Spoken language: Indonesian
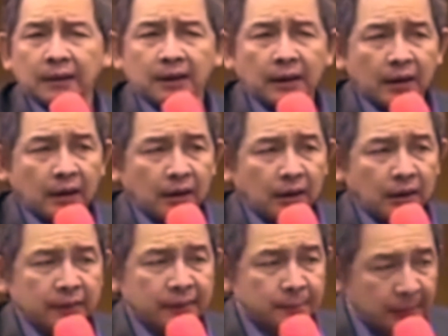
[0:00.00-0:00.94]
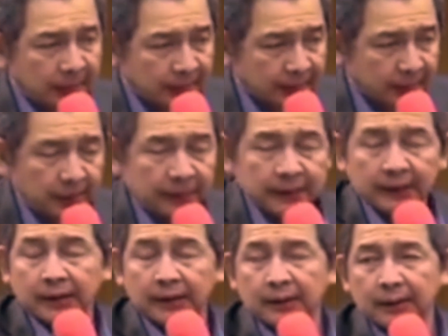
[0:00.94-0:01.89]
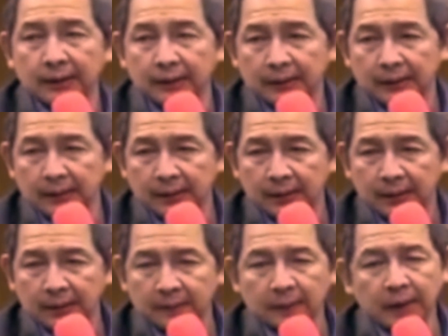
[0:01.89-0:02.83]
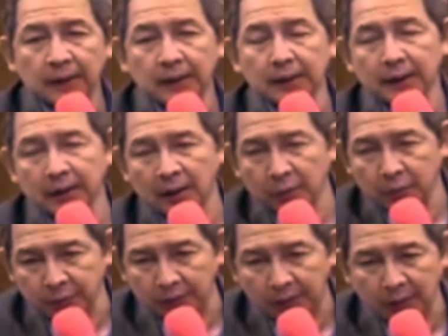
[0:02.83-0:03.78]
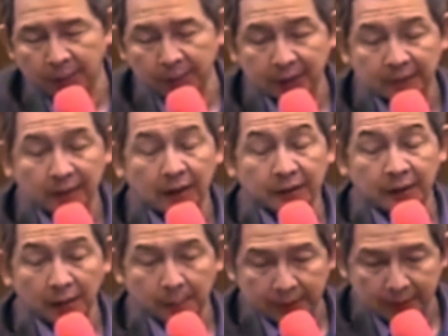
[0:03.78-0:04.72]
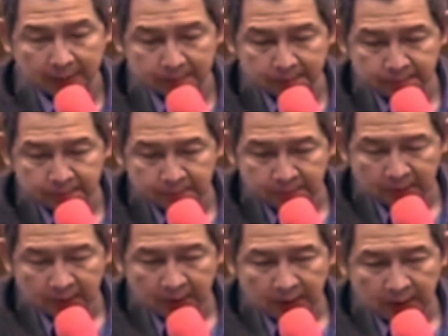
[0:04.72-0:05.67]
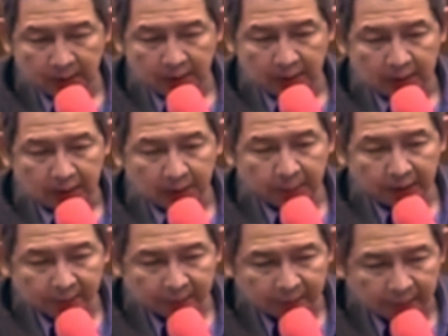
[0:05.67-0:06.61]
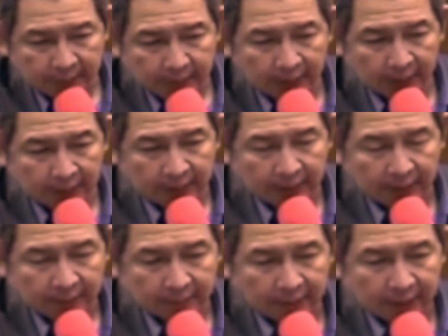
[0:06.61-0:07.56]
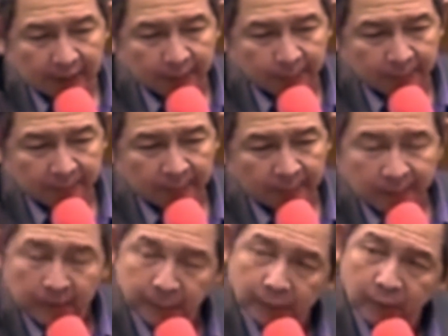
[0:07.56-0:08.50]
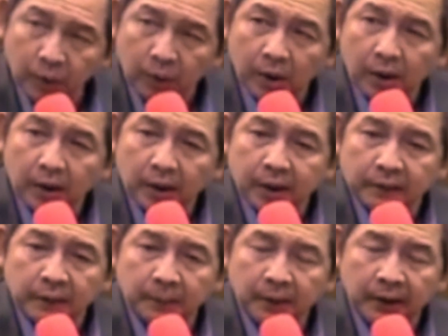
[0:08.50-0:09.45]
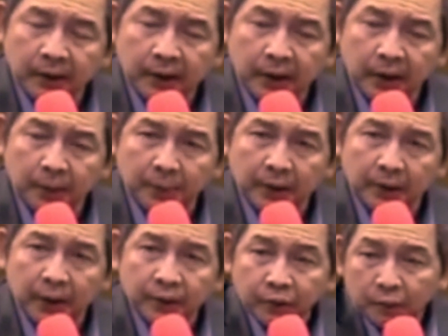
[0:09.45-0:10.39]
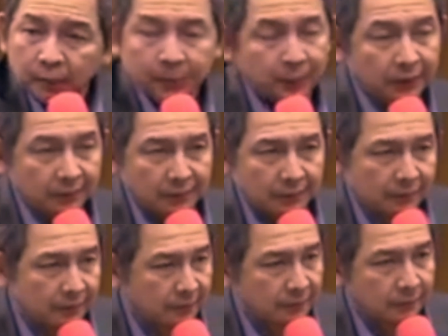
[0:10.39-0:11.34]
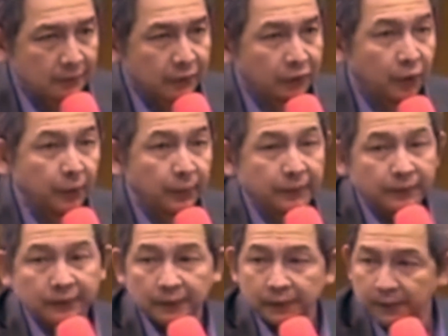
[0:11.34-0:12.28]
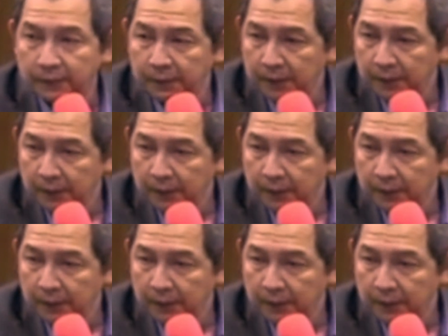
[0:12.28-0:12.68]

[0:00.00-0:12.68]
tentang jemaat di tempat Saya tidak tahu suara masalah apa. Tapi yang sering kali yang saya hadapi saat saya berdoa hingga saya mengalirkan air mata, it's not my business, it's your business.